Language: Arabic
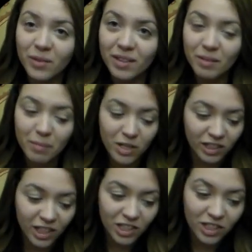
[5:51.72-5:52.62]
في
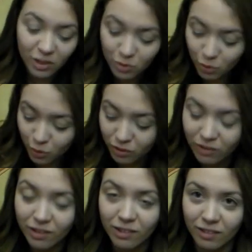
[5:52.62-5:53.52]
باجا تاع شيرات
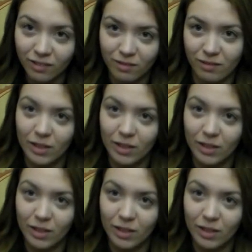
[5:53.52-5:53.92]
وكون آه،